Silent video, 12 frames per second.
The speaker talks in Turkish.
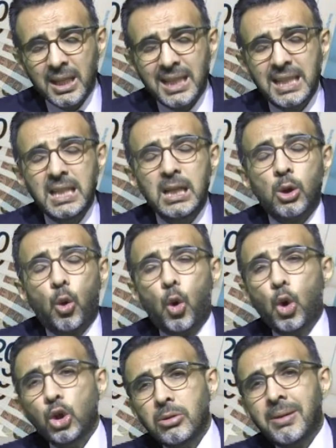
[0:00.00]
iyi
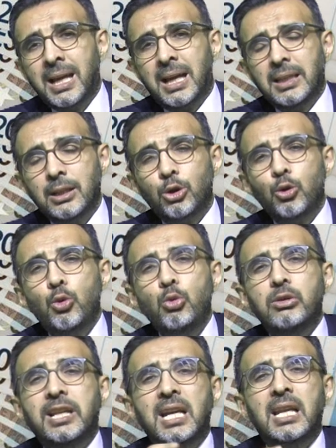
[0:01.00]
olmayan
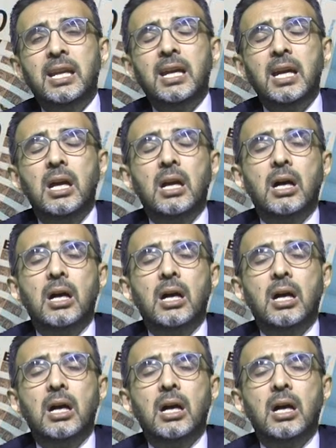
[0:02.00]
ülkelere